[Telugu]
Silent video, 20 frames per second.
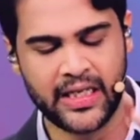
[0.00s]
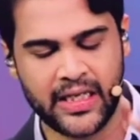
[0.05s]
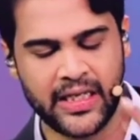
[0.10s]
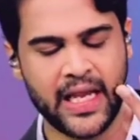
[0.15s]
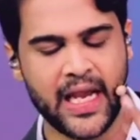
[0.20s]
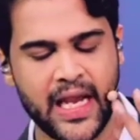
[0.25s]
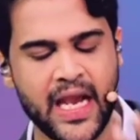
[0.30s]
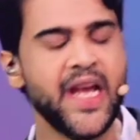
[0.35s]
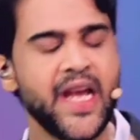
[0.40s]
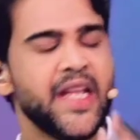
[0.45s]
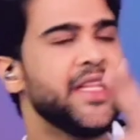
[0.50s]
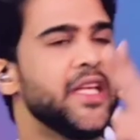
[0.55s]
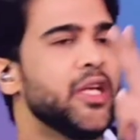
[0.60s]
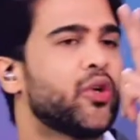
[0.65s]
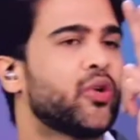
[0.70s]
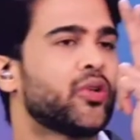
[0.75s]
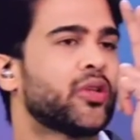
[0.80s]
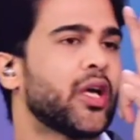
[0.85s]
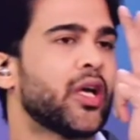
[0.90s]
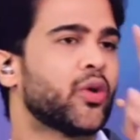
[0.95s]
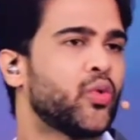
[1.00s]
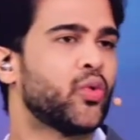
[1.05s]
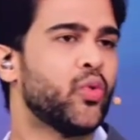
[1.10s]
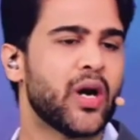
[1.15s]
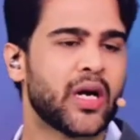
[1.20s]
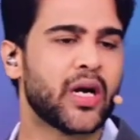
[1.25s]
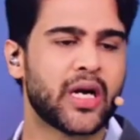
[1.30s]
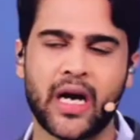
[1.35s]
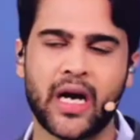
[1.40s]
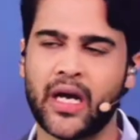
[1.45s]
ఏది తక్కువ
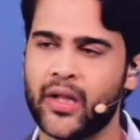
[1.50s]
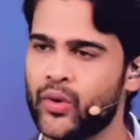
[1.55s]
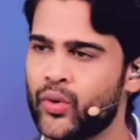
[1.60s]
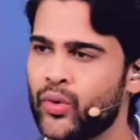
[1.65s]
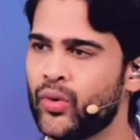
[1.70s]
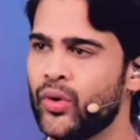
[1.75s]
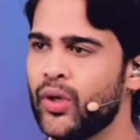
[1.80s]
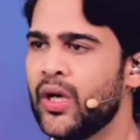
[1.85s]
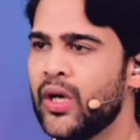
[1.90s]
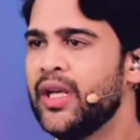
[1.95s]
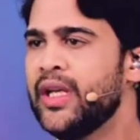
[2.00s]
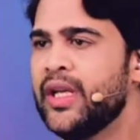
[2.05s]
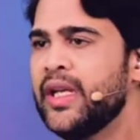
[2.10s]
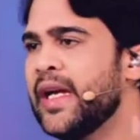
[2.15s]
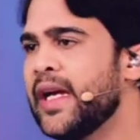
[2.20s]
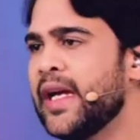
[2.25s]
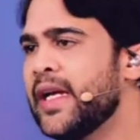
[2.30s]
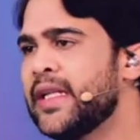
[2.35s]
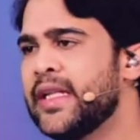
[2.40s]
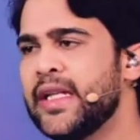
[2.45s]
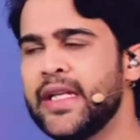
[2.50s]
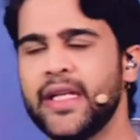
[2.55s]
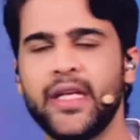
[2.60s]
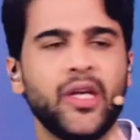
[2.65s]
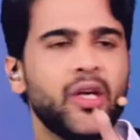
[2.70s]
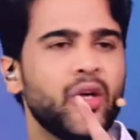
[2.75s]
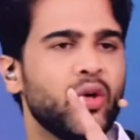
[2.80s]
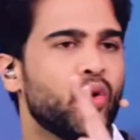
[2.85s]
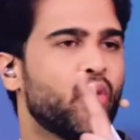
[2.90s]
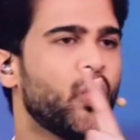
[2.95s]
కాదు ఏది
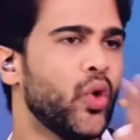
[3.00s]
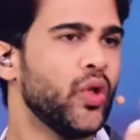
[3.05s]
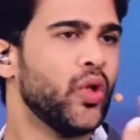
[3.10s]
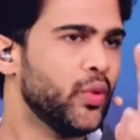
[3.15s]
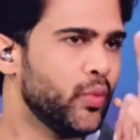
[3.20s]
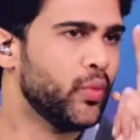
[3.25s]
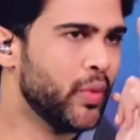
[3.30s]
కొదువ